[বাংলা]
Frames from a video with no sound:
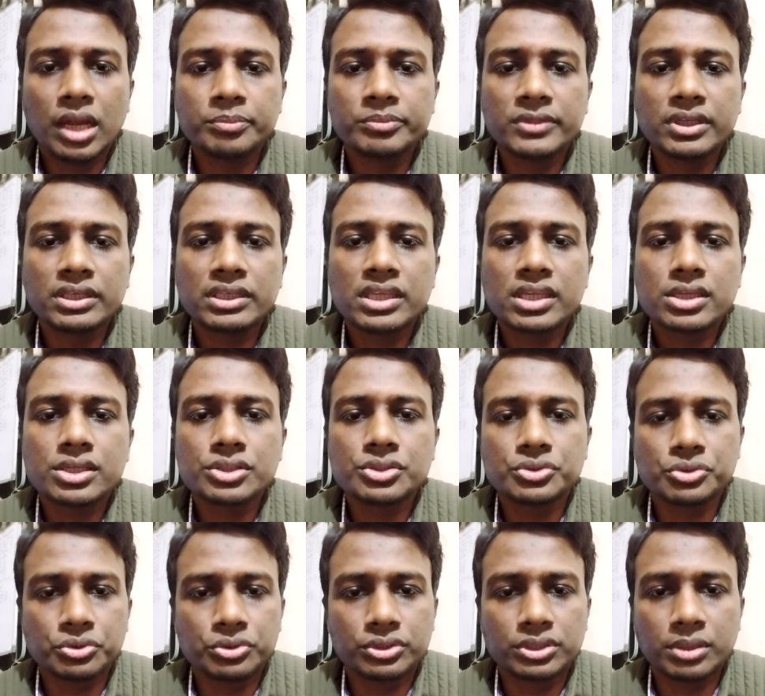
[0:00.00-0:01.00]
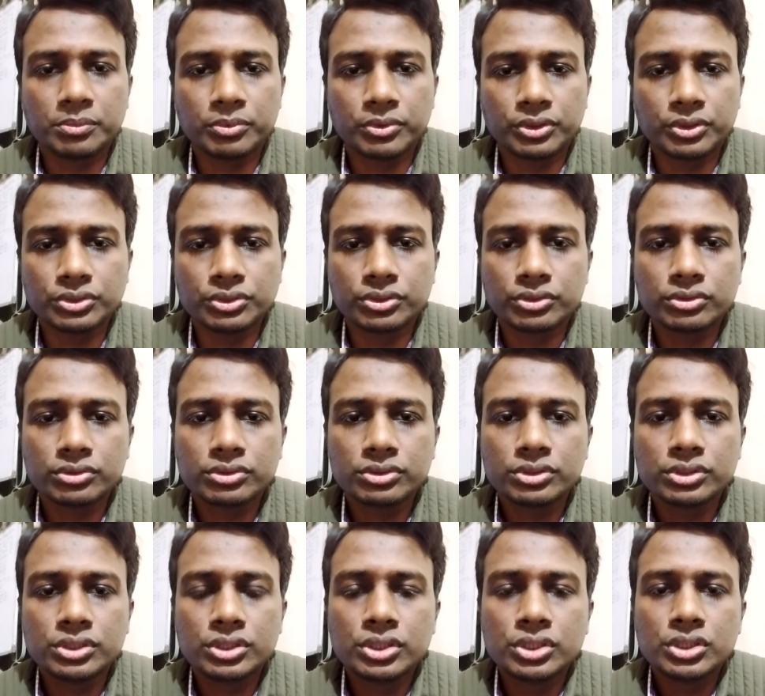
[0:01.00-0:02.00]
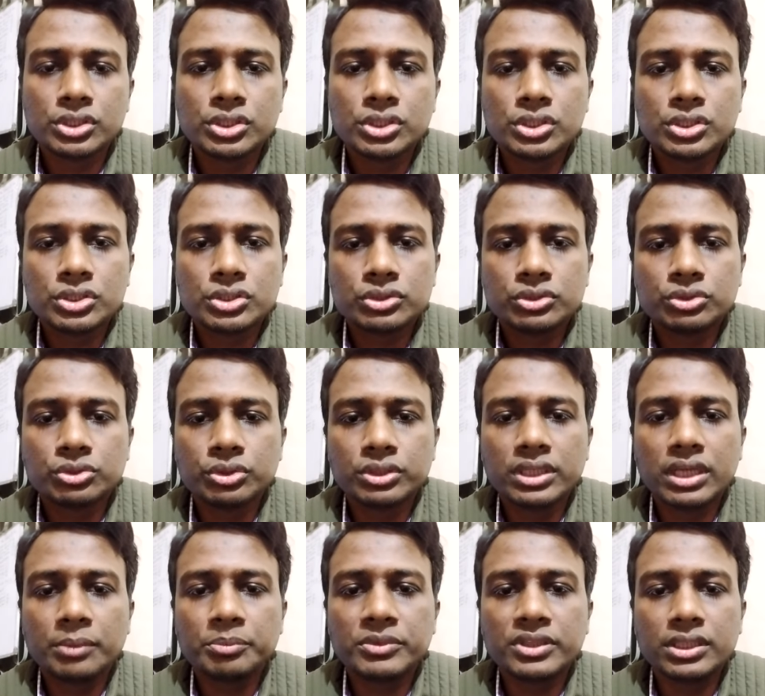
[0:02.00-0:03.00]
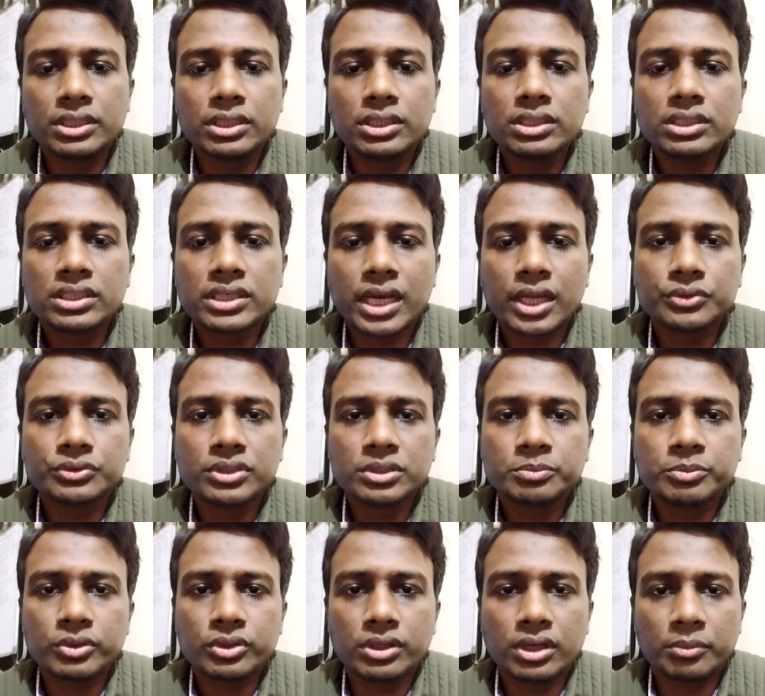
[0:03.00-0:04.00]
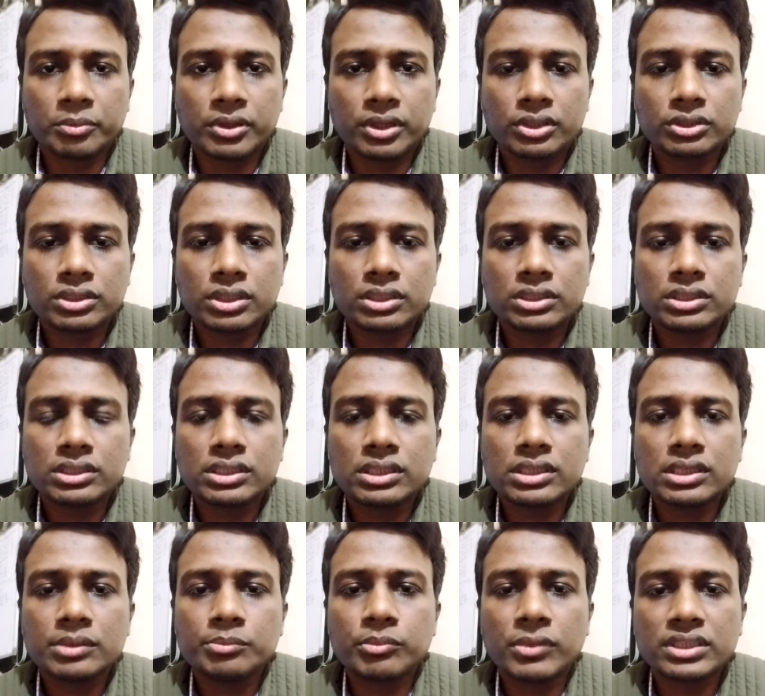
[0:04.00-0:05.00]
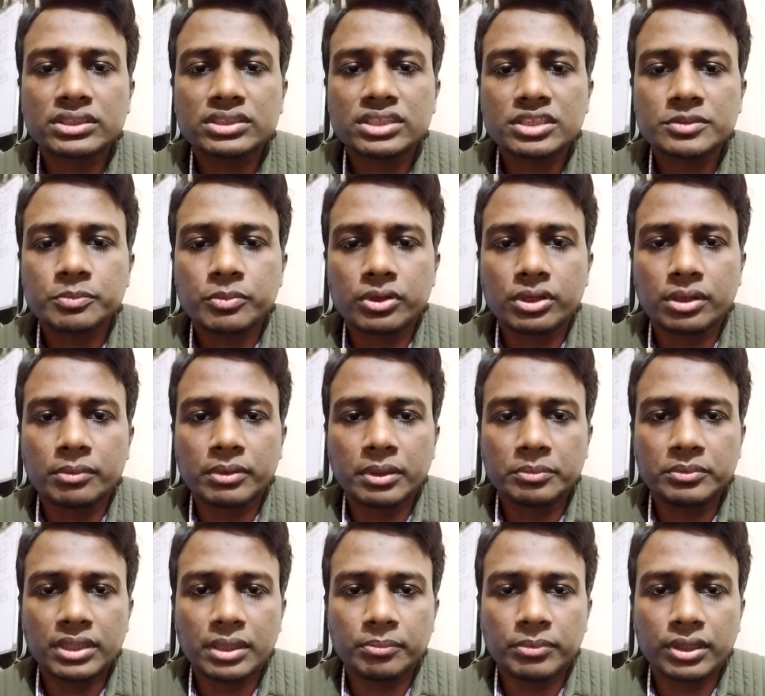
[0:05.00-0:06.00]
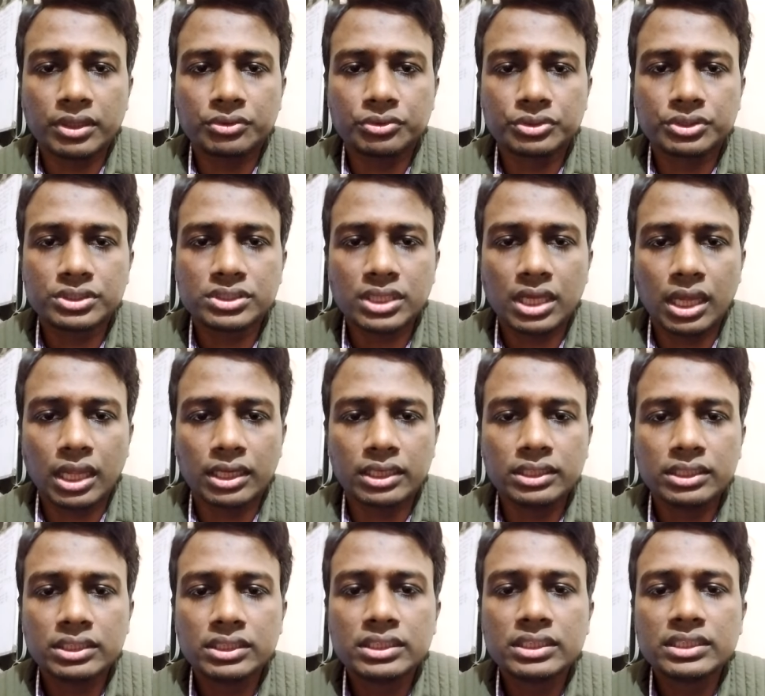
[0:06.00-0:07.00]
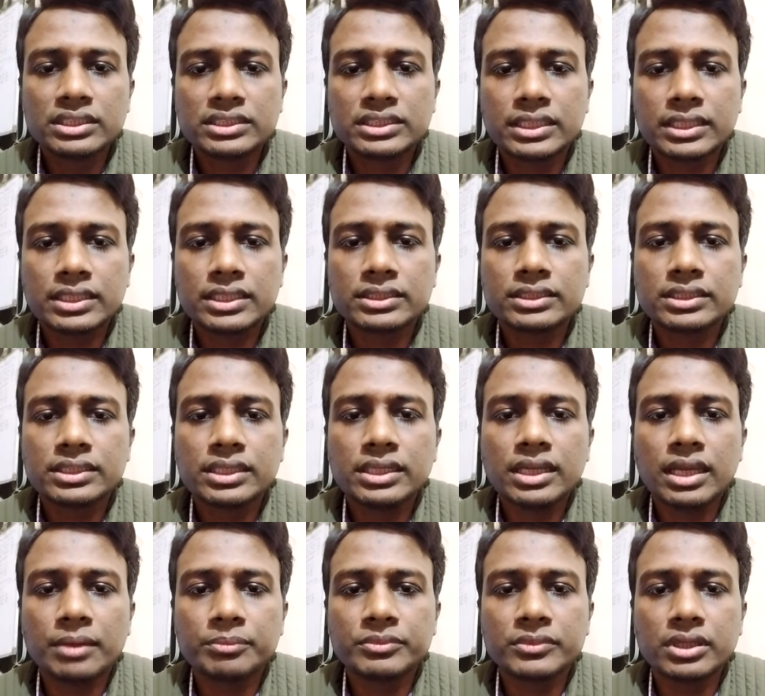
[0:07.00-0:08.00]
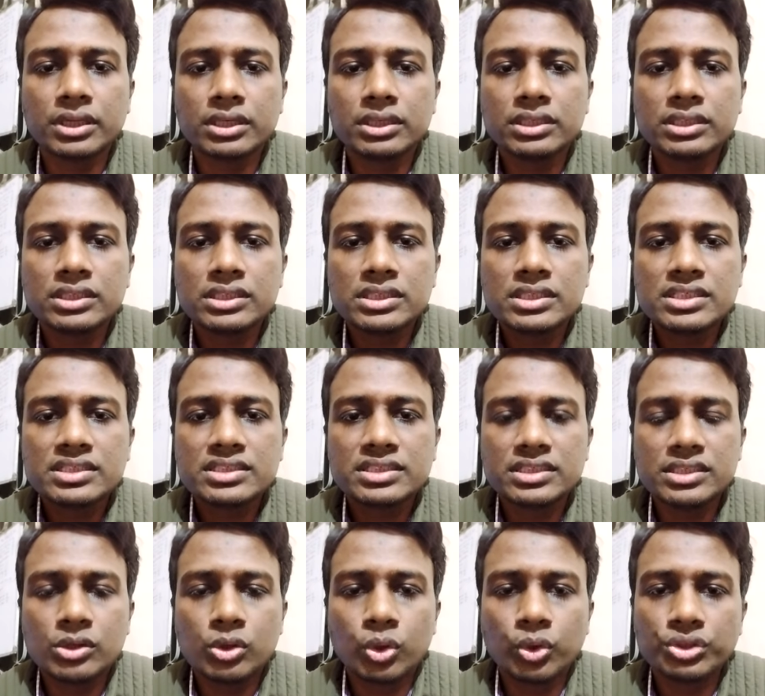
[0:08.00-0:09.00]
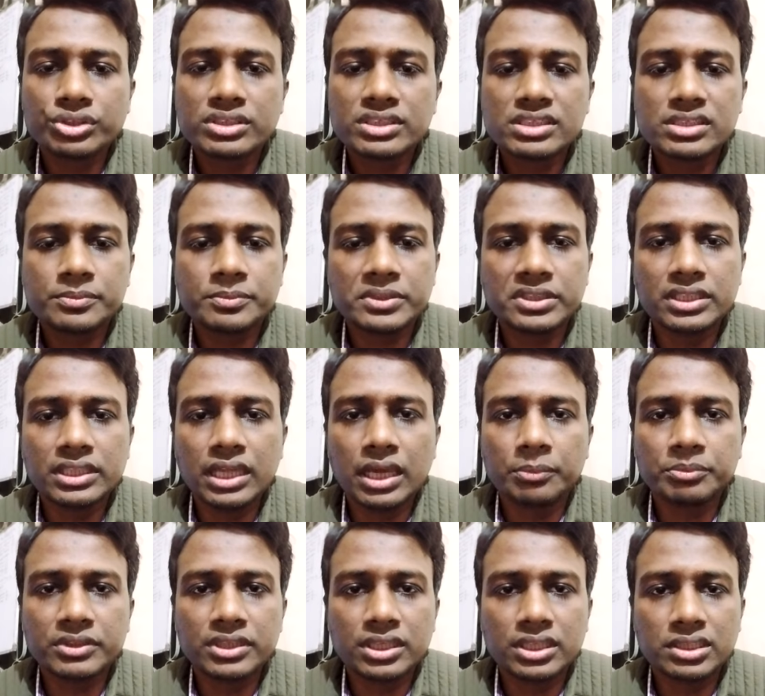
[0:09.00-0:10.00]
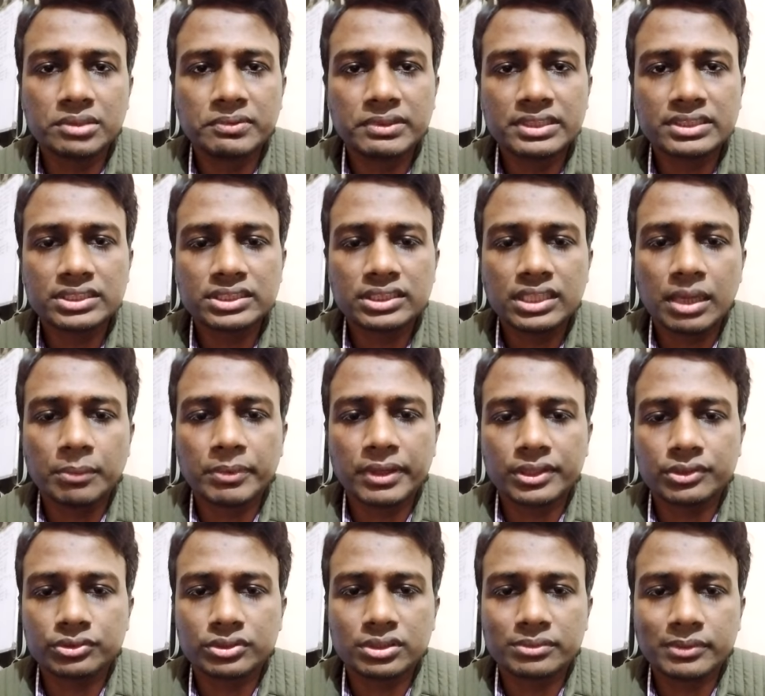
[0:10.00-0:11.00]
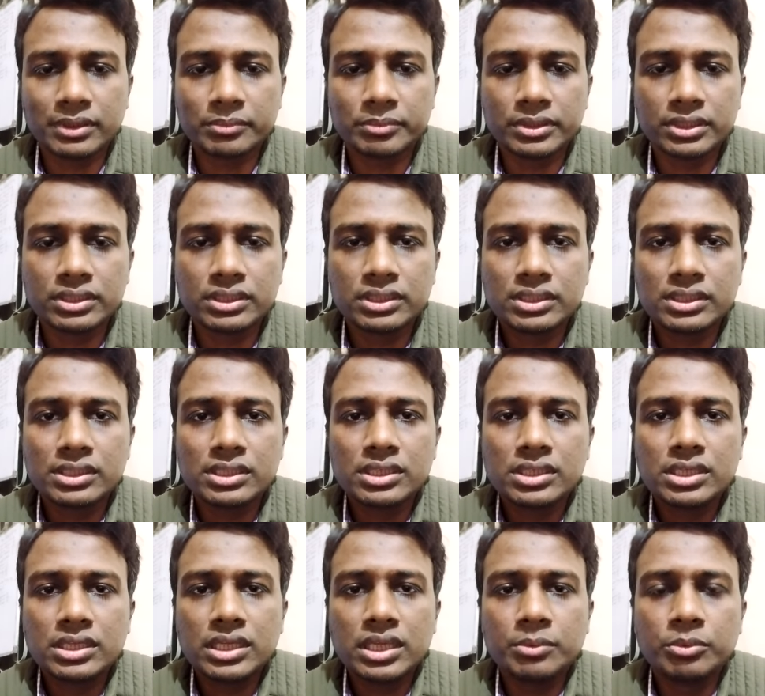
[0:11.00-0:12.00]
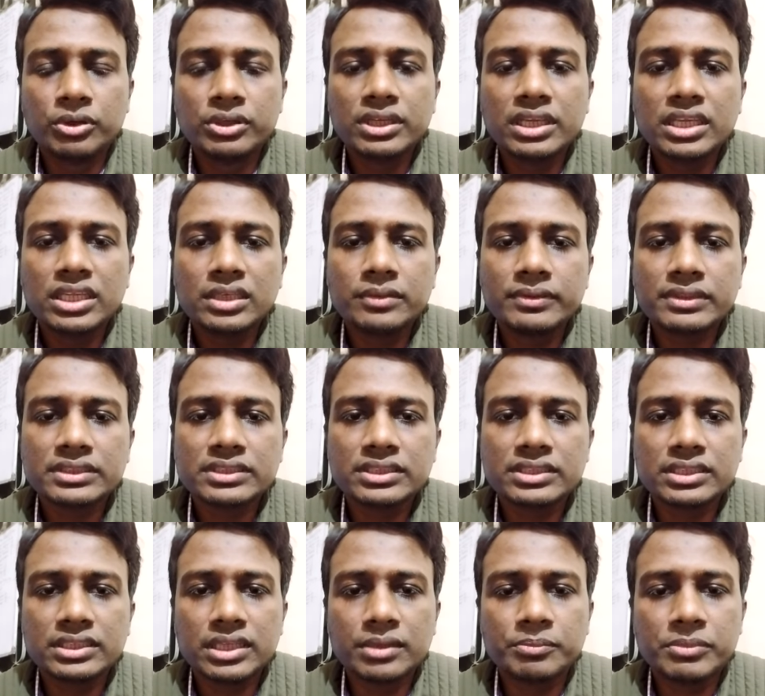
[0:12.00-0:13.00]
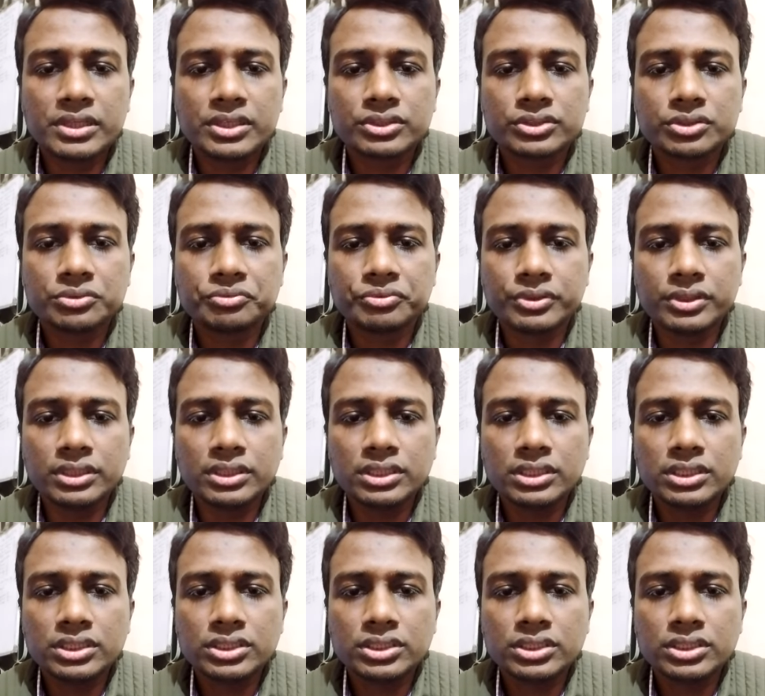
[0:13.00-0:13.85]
আপনার কী কী যোগ্যতা প্রয়োজন যদি আপনি গ্রাজুয়েট প্রোগ্রামে অর্থাৎ মাস্টার্স প্রোগ্রামে আপনি অ্যাপ্লাই করতে চান সেক্ষেত্রে আপনার সি লো সিজিপি দিয়ে আপনি ইউনিভার্সিটিতে অ্যাপ্লাই করতে পারবেন এবং এই ইউনিভার্সিটির অ্যাপ্লিকেশন ফি